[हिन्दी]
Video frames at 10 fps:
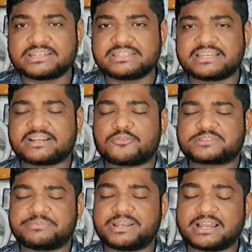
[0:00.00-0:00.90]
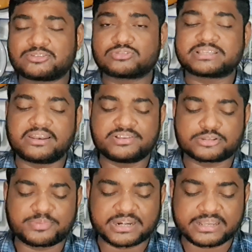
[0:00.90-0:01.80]
नीचे एक ऑप्शन मिलेगा तो सेल नाम
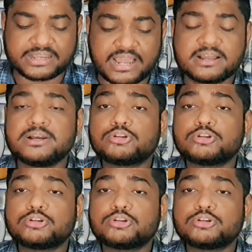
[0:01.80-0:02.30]
इसके ऊपर क्लिक किया